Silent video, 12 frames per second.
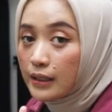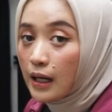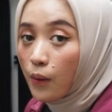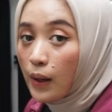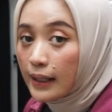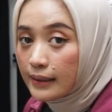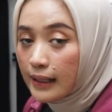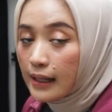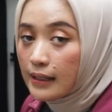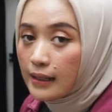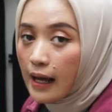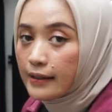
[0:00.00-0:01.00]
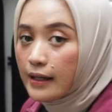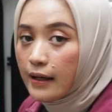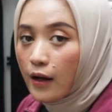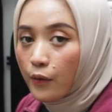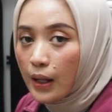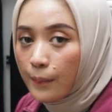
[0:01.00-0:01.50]
tiga warna, ada
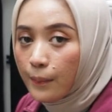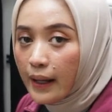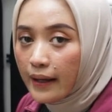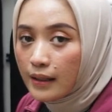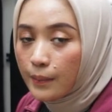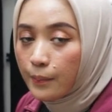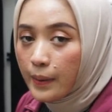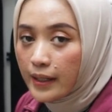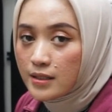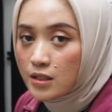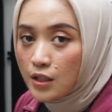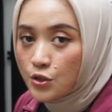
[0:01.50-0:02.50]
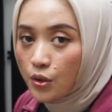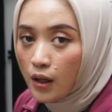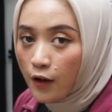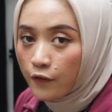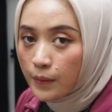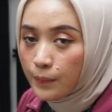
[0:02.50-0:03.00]
yang warna black, beige, dan juga
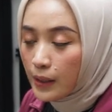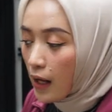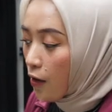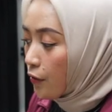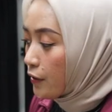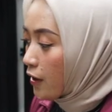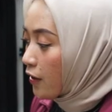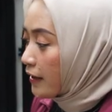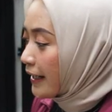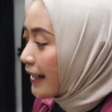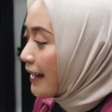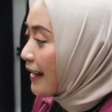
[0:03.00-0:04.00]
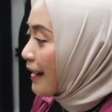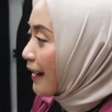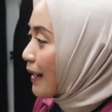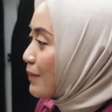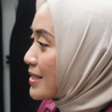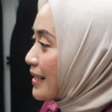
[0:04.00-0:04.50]
pasti brown. Oke, okay?
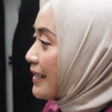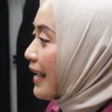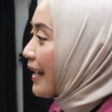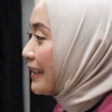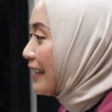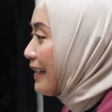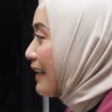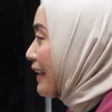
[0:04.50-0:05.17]
kalian bisa lihat